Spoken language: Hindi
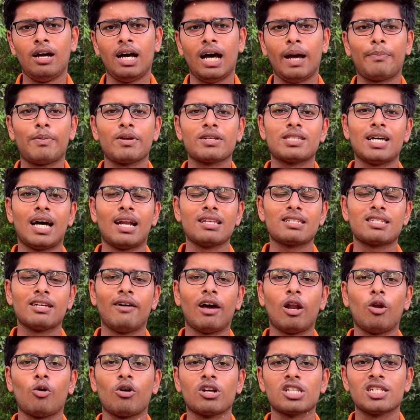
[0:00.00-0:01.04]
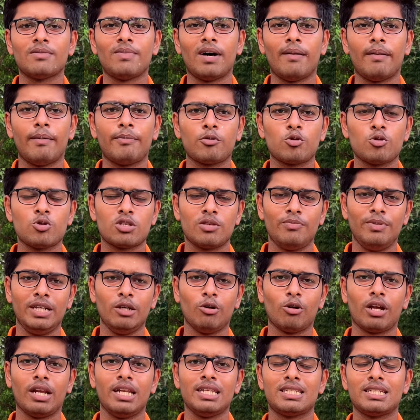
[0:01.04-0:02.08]
आपके सारे सवालों का जवाब आपको इस
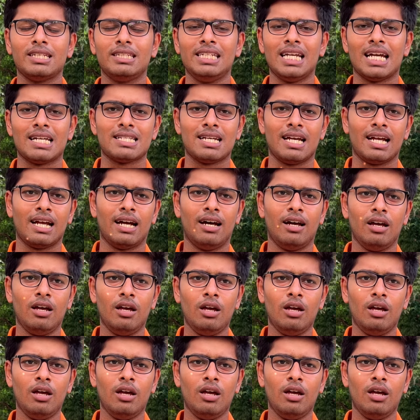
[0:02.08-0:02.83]
वीडियो के नीचे दिया जाएगा